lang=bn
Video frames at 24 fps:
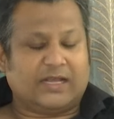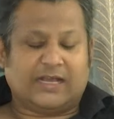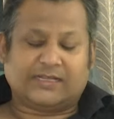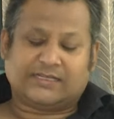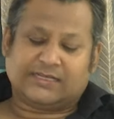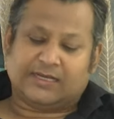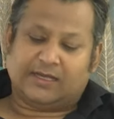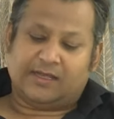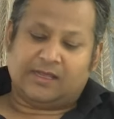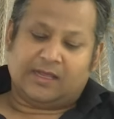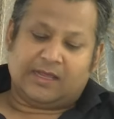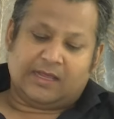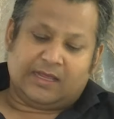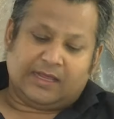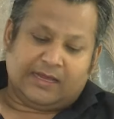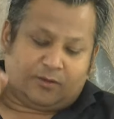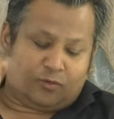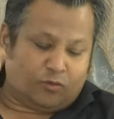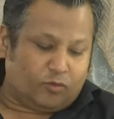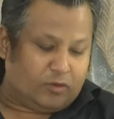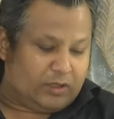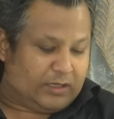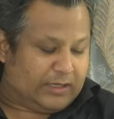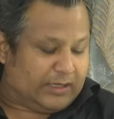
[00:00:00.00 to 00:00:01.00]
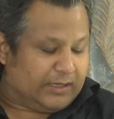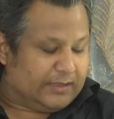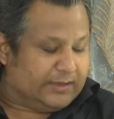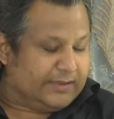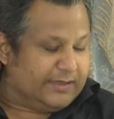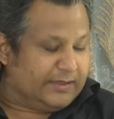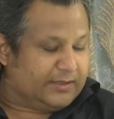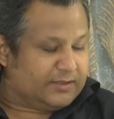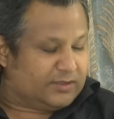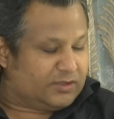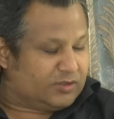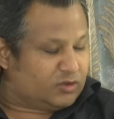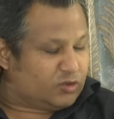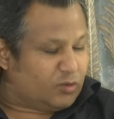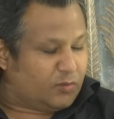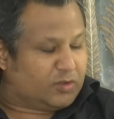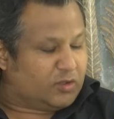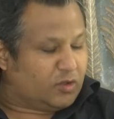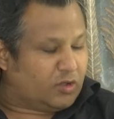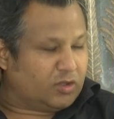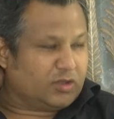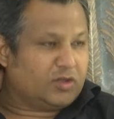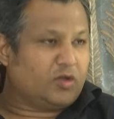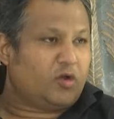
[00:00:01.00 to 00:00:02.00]
আচ্ছা একটু
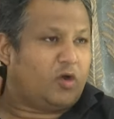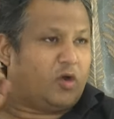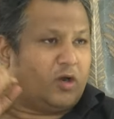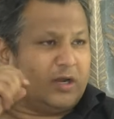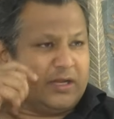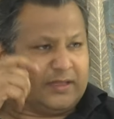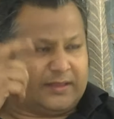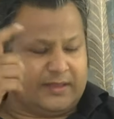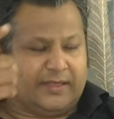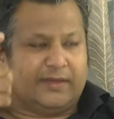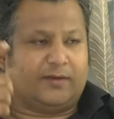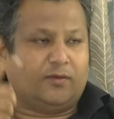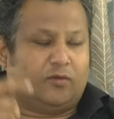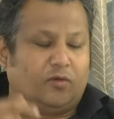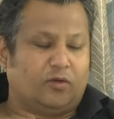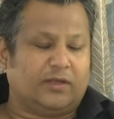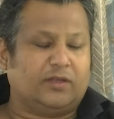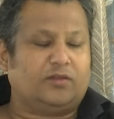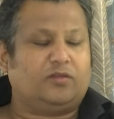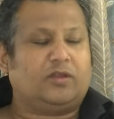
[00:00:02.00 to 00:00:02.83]
সময়টা হয়তো অনেক দীর্ঘ